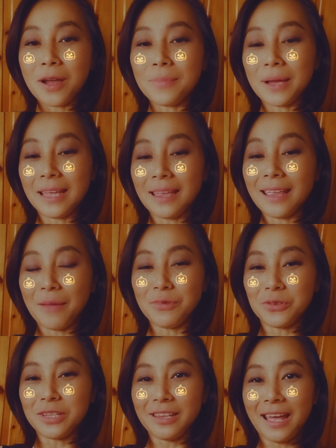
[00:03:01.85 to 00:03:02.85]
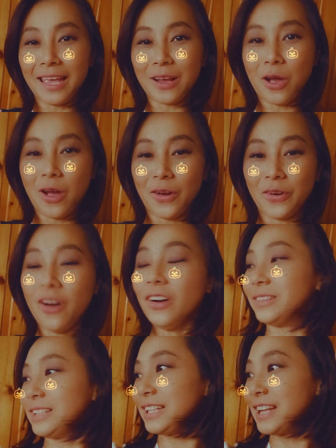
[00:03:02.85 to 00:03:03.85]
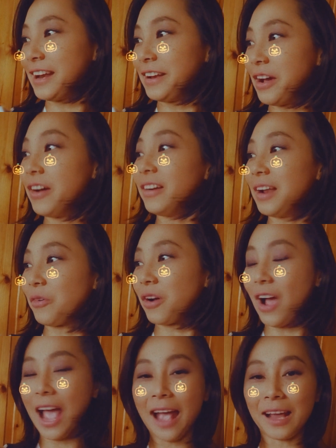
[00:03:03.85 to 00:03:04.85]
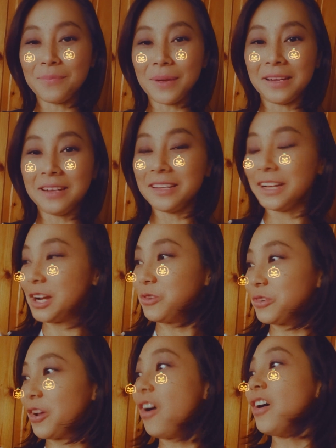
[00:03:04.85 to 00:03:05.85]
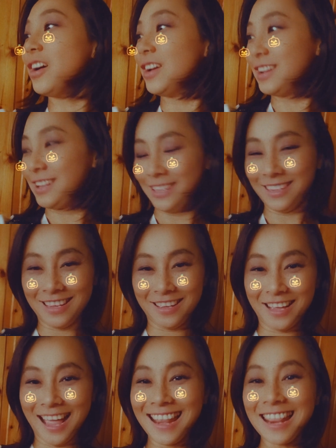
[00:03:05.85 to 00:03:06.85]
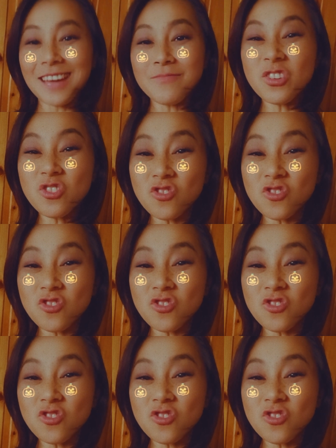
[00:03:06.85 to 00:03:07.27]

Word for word: พยายามอยู่ที่ไหนก็เนาะที่นั่นนะเราก็หากันไปเรื่อย ๆ นะลูกเนาะ I love you